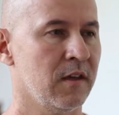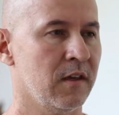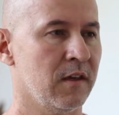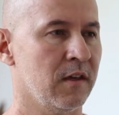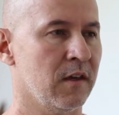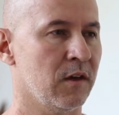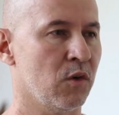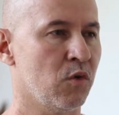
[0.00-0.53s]

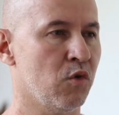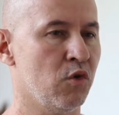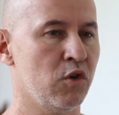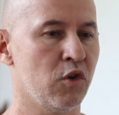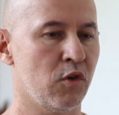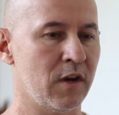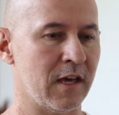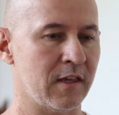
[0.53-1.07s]
eh,
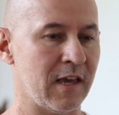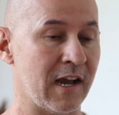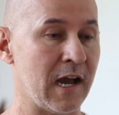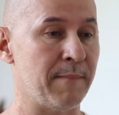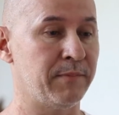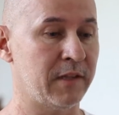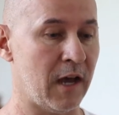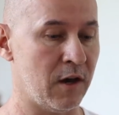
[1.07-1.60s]
Julio las ha
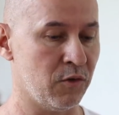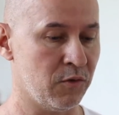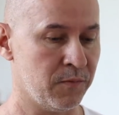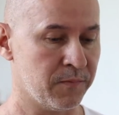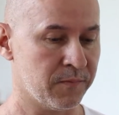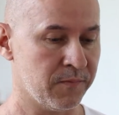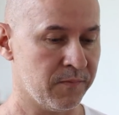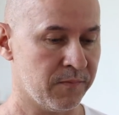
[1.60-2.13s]
captado,
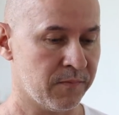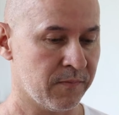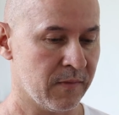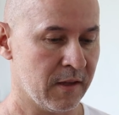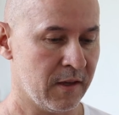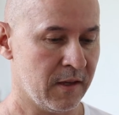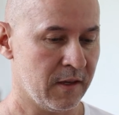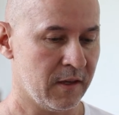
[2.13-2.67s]

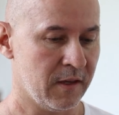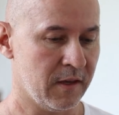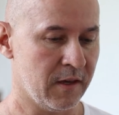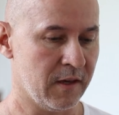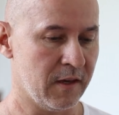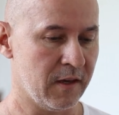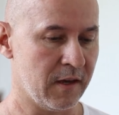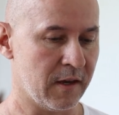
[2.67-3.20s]

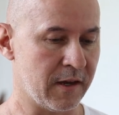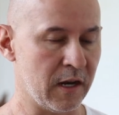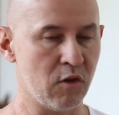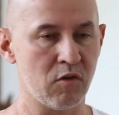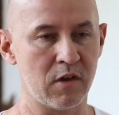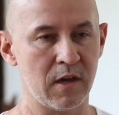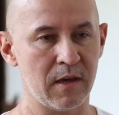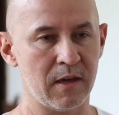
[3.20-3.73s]

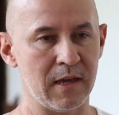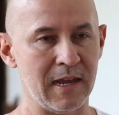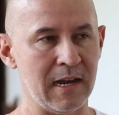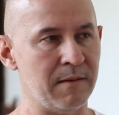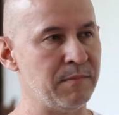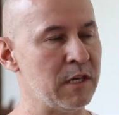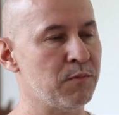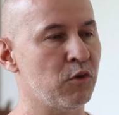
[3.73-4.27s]
creo que
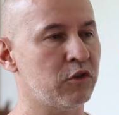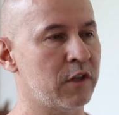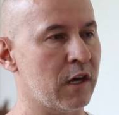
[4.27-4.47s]
el mismo